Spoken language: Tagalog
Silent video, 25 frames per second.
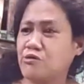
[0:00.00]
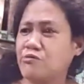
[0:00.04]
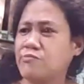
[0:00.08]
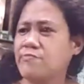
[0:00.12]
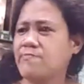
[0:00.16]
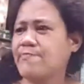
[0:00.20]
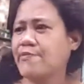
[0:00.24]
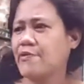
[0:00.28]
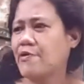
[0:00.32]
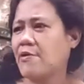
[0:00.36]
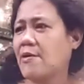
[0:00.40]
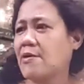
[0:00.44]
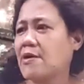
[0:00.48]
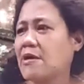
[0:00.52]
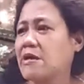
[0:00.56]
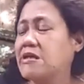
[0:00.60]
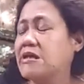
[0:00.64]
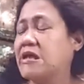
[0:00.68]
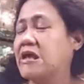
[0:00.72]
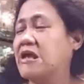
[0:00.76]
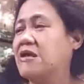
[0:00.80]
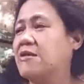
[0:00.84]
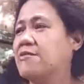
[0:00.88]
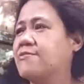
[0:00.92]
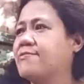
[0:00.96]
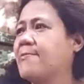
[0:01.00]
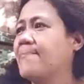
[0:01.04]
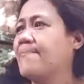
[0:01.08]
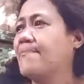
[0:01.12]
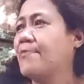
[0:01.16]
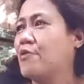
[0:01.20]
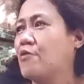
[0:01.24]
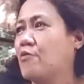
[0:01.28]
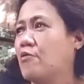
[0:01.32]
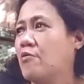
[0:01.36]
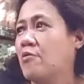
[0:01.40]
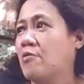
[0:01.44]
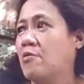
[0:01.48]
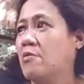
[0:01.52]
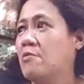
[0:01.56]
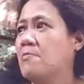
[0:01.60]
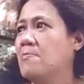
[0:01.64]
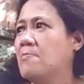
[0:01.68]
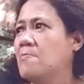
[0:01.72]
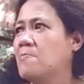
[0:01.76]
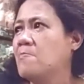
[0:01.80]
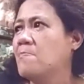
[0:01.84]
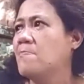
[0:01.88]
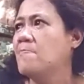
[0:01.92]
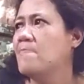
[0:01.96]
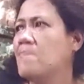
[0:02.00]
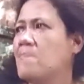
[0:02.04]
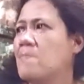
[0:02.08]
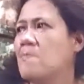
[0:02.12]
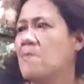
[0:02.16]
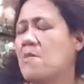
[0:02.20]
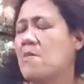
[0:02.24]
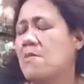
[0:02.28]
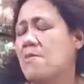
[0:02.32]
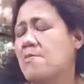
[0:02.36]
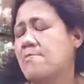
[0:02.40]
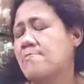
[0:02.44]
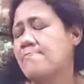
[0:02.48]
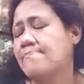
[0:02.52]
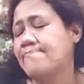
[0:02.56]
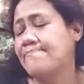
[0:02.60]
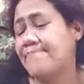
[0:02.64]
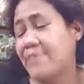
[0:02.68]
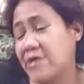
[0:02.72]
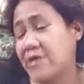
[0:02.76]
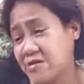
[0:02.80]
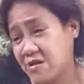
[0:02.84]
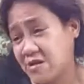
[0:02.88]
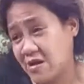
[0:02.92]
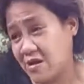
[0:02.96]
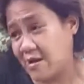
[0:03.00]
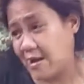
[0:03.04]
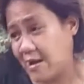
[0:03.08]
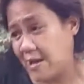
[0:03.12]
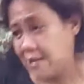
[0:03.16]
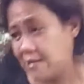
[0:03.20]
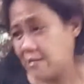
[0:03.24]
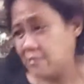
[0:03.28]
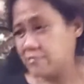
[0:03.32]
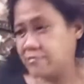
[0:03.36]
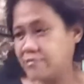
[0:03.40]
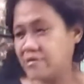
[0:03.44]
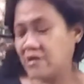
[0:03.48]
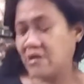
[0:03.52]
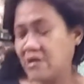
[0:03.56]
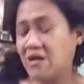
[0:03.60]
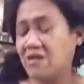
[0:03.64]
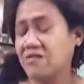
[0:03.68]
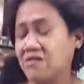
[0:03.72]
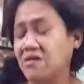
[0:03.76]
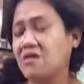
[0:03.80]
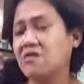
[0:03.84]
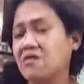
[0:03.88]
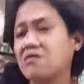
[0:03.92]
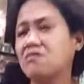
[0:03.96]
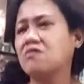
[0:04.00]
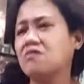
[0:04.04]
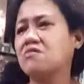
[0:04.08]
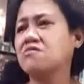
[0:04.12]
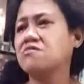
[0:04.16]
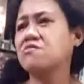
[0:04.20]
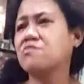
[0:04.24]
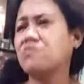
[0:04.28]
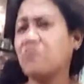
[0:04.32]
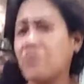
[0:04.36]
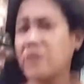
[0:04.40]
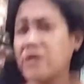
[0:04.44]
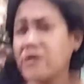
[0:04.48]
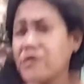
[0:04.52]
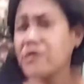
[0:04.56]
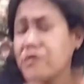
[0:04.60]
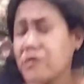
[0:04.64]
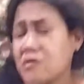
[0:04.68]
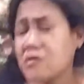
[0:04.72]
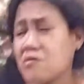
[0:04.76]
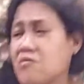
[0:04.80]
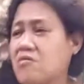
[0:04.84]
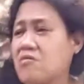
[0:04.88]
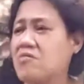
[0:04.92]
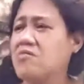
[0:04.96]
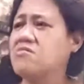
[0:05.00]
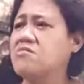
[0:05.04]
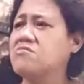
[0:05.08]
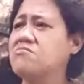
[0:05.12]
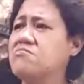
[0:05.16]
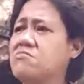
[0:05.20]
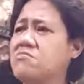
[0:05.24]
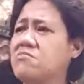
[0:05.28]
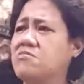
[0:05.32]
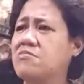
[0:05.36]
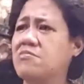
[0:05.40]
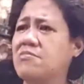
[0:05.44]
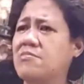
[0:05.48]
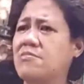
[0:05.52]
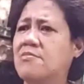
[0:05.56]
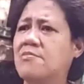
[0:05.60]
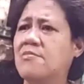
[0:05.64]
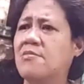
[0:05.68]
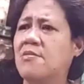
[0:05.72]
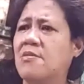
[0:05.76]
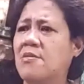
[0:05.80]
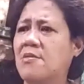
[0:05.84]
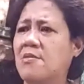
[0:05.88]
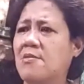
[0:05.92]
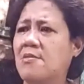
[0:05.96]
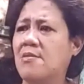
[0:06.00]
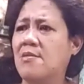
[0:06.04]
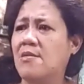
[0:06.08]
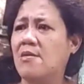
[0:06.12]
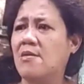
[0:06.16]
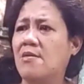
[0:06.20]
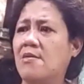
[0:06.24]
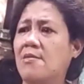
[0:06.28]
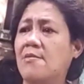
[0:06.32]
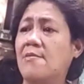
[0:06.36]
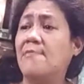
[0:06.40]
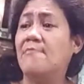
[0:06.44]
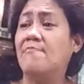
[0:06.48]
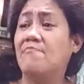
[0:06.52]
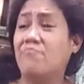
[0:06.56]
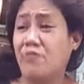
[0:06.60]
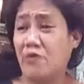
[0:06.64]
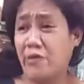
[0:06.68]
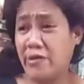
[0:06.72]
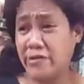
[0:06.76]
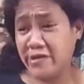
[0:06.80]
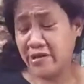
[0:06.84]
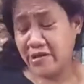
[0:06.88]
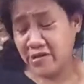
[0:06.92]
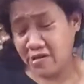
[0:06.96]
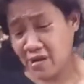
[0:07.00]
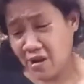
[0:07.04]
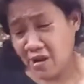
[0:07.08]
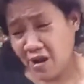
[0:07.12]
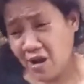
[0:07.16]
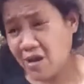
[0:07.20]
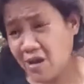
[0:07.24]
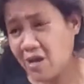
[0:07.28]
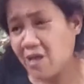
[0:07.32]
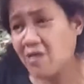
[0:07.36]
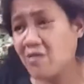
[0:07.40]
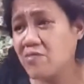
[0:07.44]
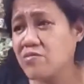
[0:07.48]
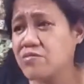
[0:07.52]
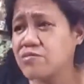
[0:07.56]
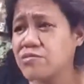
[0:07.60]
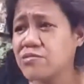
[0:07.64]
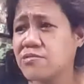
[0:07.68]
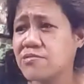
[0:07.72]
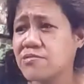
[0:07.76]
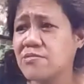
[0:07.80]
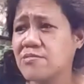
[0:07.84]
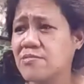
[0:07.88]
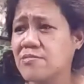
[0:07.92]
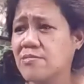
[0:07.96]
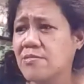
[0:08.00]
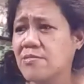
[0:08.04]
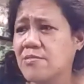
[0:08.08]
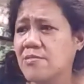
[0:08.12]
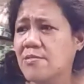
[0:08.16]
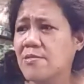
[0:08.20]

Yun po ang iniisip ko. Pag nag-college ang anak ko, tuition, boarding house,